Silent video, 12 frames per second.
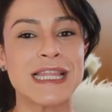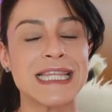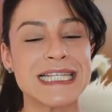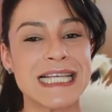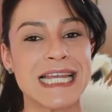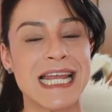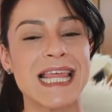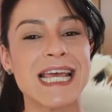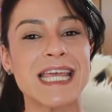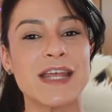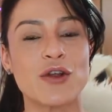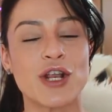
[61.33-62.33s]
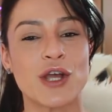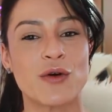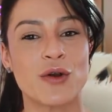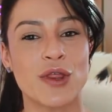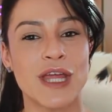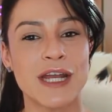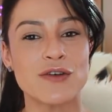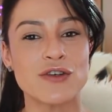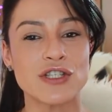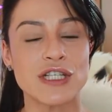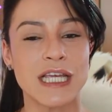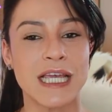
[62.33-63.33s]
antes que nada quiero
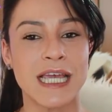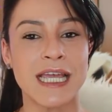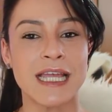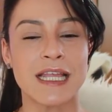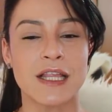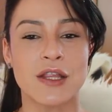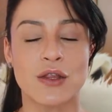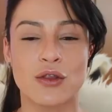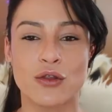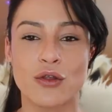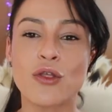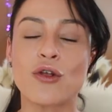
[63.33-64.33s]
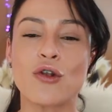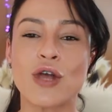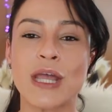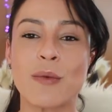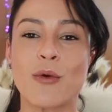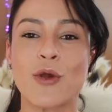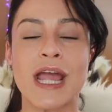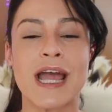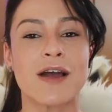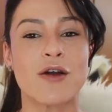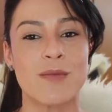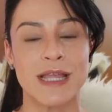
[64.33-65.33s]
recordaros que todo lo que voy
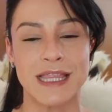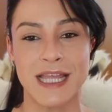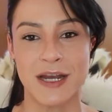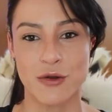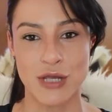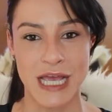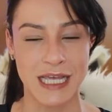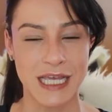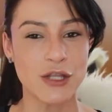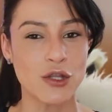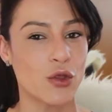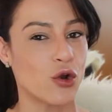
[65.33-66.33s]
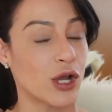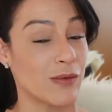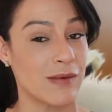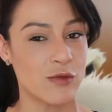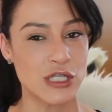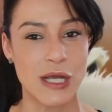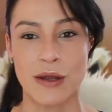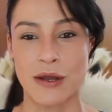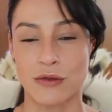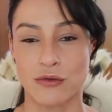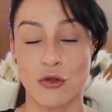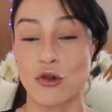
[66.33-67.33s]
a comentar hoy aquí, todo lo que vamos a
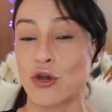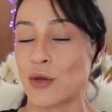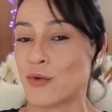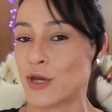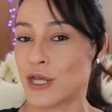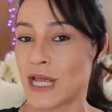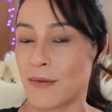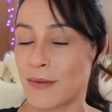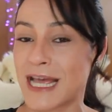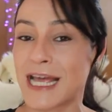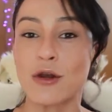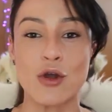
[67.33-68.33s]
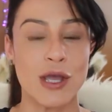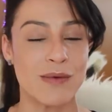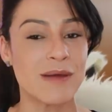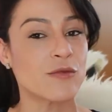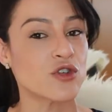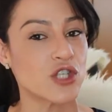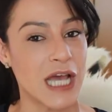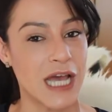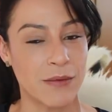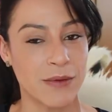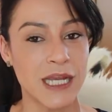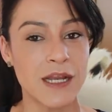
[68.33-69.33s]
todo lo que voy a hablar, lo que vamos
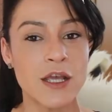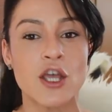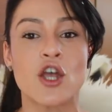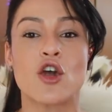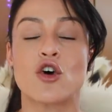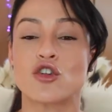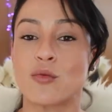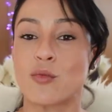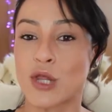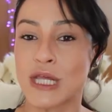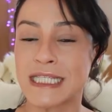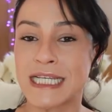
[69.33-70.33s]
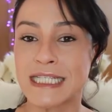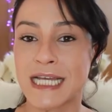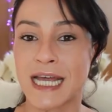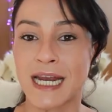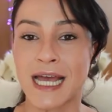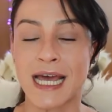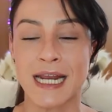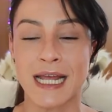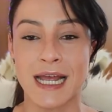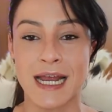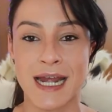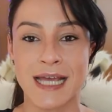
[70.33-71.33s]
a ver, os lo podéis descargar
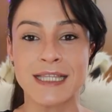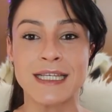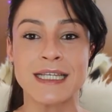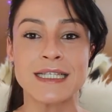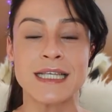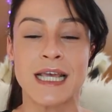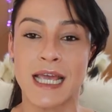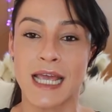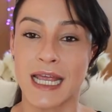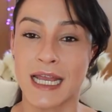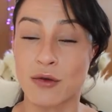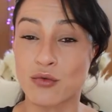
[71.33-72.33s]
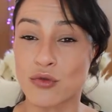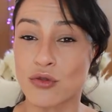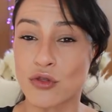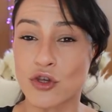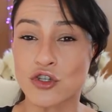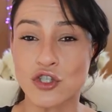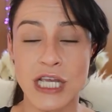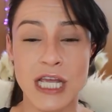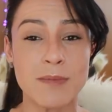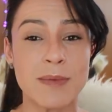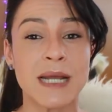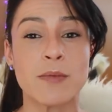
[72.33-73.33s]
gratis en un
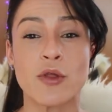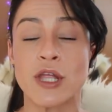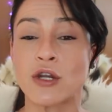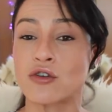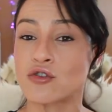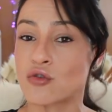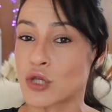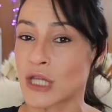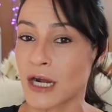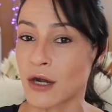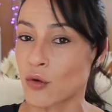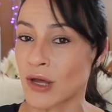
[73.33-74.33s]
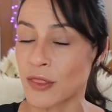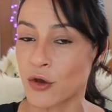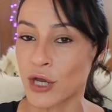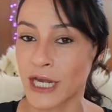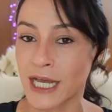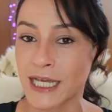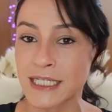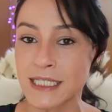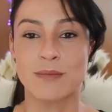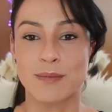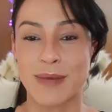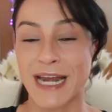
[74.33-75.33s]
dossier para poder consultarlo cuando queráis.
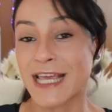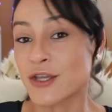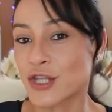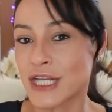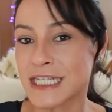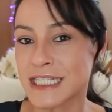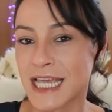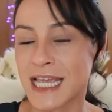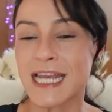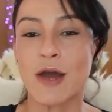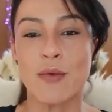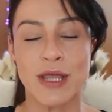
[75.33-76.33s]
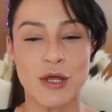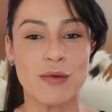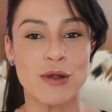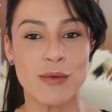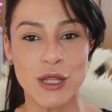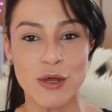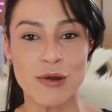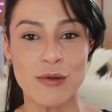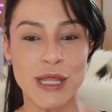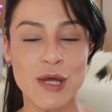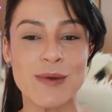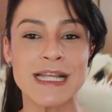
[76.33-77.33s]
Para ello tenéis que ir a
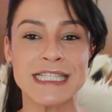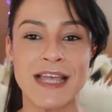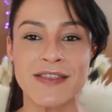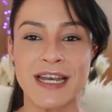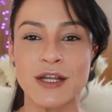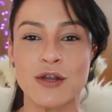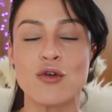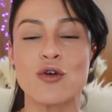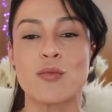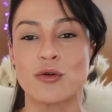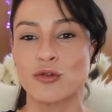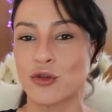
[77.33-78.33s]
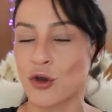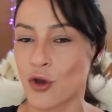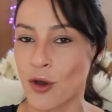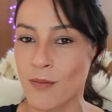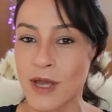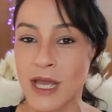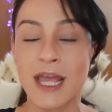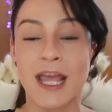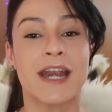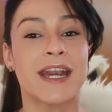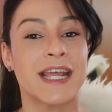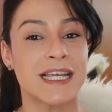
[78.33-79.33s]
www.sandranewlook.com,
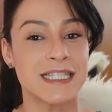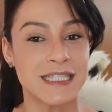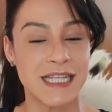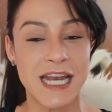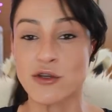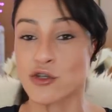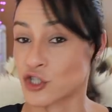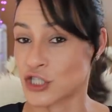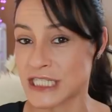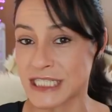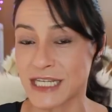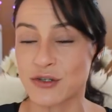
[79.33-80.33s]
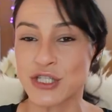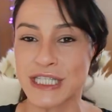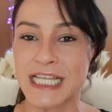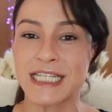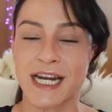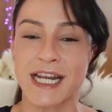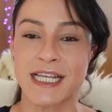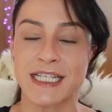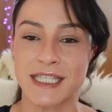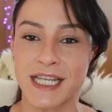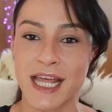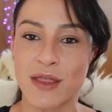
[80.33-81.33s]
registraros si es que no estáis
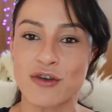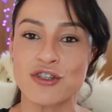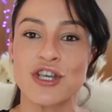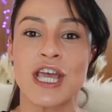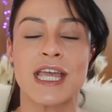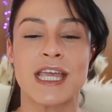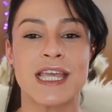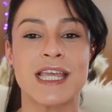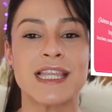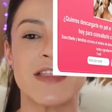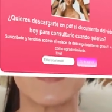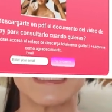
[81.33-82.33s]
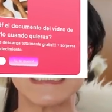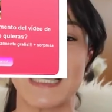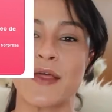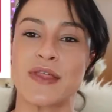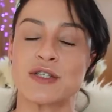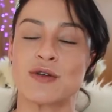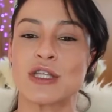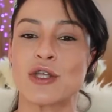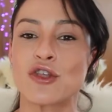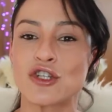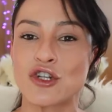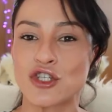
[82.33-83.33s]
registrados y tendréis acceso a
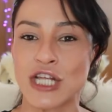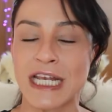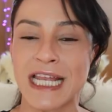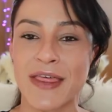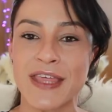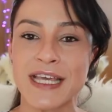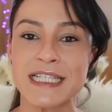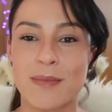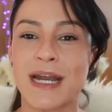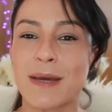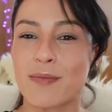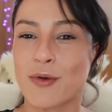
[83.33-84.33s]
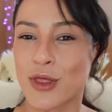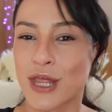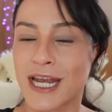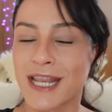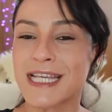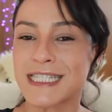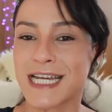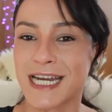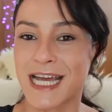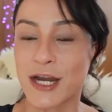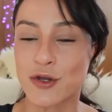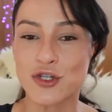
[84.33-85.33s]
todos los enlaces para poder
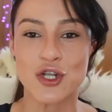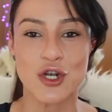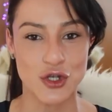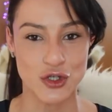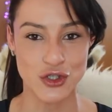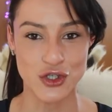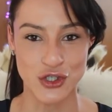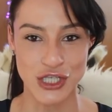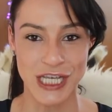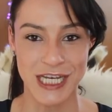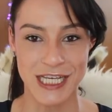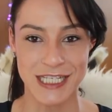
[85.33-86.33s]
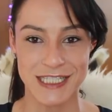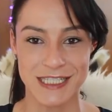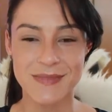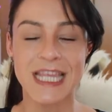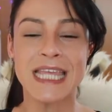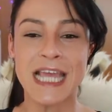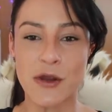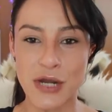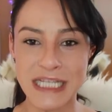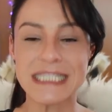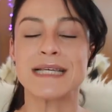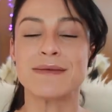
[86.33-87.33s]
descargaros los dosieres. Y
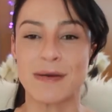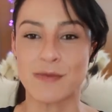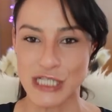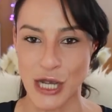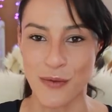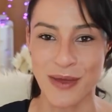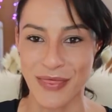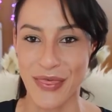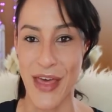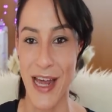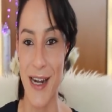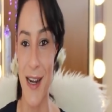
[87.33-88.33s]
ahora sí vamos a comenzar.